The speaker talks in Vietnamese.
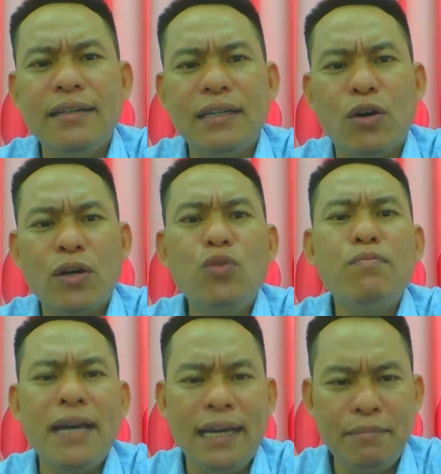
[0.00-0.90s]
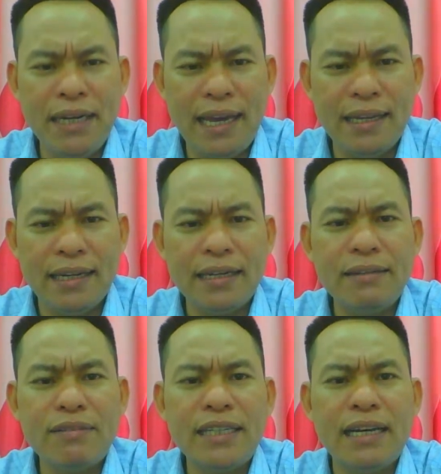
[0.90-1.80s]
người gọi u mê mới nghe những
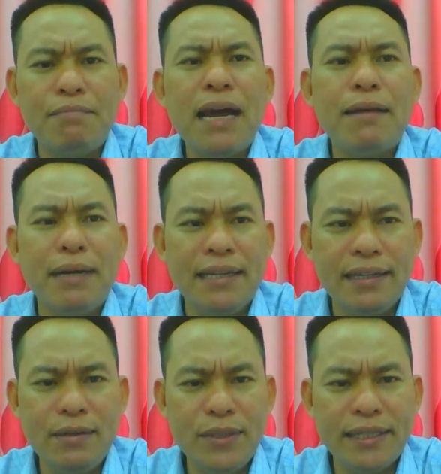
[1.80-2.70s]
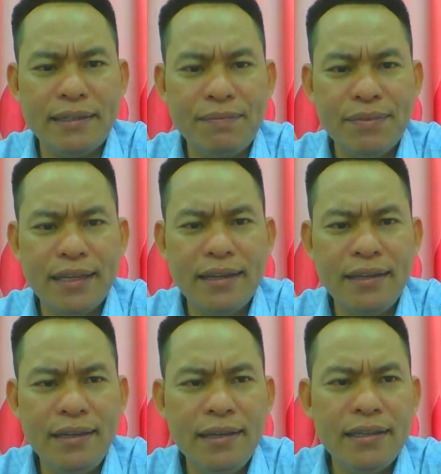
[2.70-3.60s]
cái vấn đề ma như thế quý vị đấy
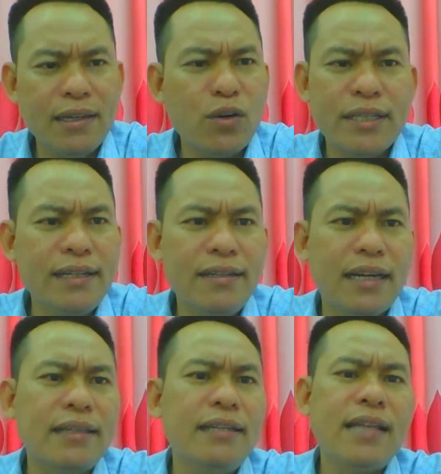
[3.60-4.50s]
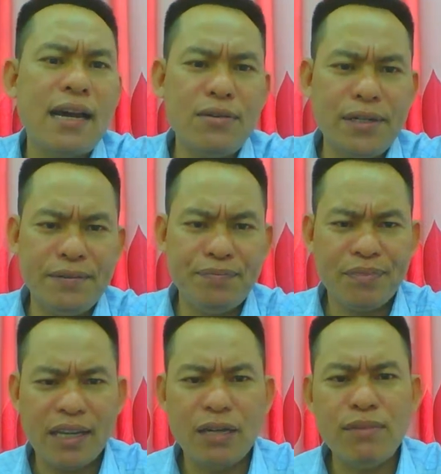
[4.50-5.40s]
chứ còn những người họ tỉnh táo
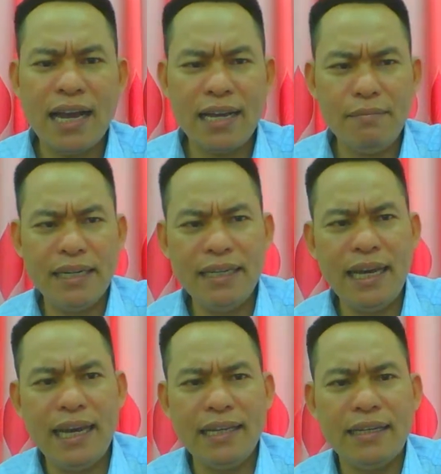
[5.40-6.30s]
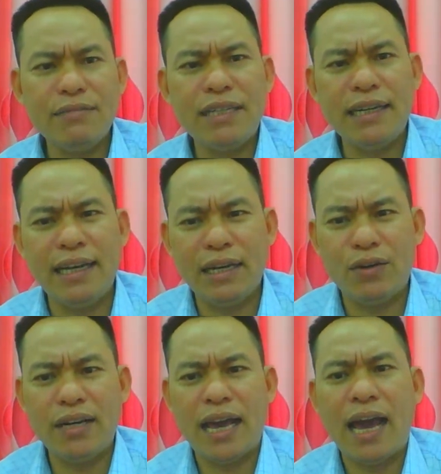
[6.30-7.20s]
không ai mà đi nghe những cái vấn đề
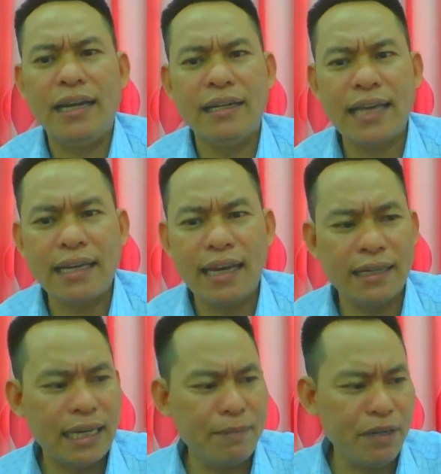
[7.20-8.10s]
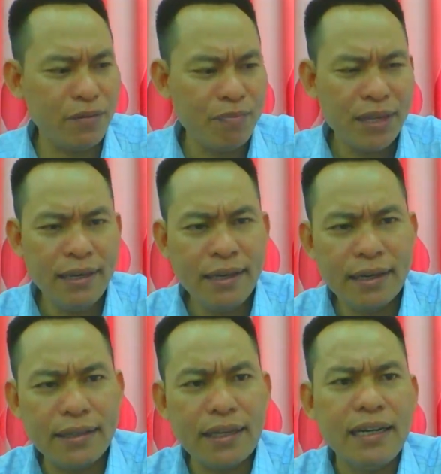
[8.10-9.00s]
gọi là hành kinh hành kiếp đâu
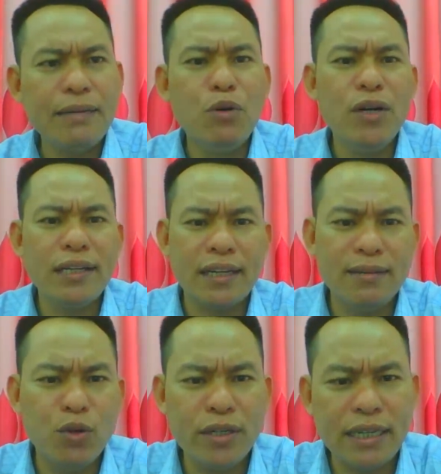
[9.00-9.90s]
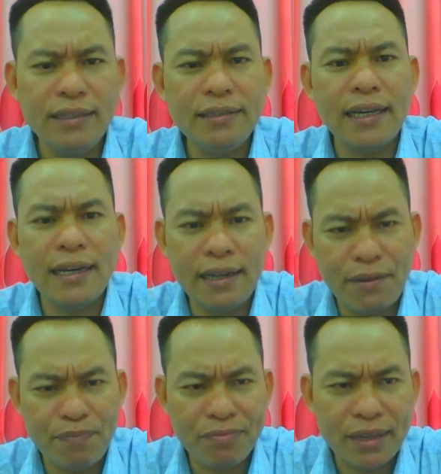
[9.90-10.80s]
cái thời buổi là thời buổi kinh tế
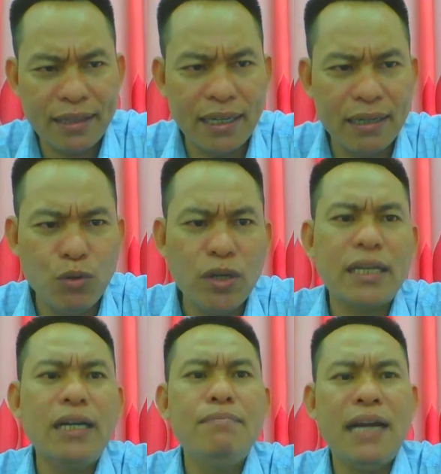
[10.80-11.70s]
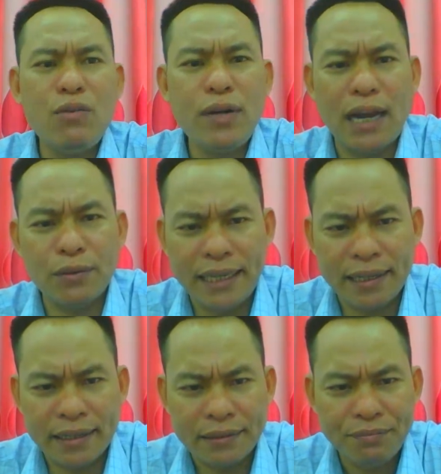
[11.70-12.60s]
cái thời buổi là cơm áo gạo tiền